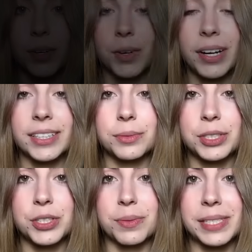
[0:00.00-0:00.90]
Kolejną
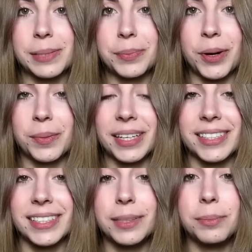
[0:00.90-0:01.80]
rzeczą sypką
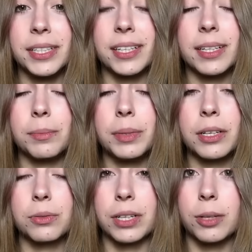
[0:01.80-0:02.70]
jest imbir.
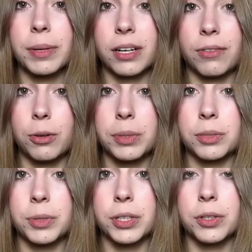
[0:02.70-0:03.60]
Imbir, którego brakowało mi do
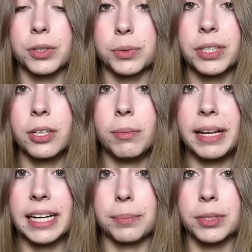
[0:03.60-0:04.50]
mojego złotego
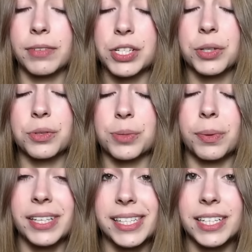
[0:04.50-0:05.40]
mleka, ponieważ niektórzy
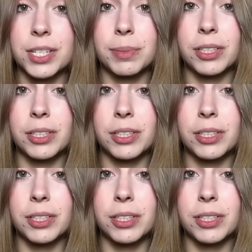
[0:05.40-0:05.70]
polecali, żeby